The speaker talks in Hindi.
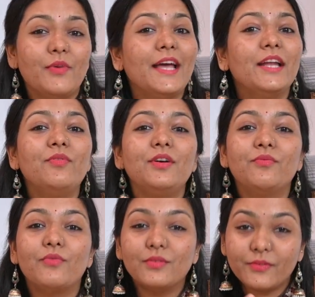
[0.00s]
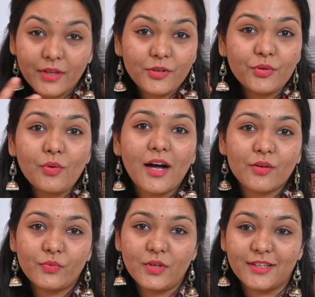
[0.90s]
वेर एवर वी डू
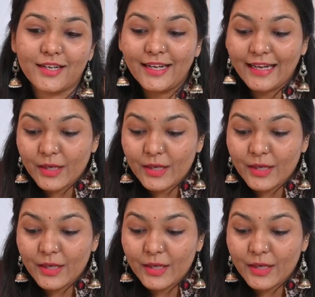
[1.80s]
आर वर्क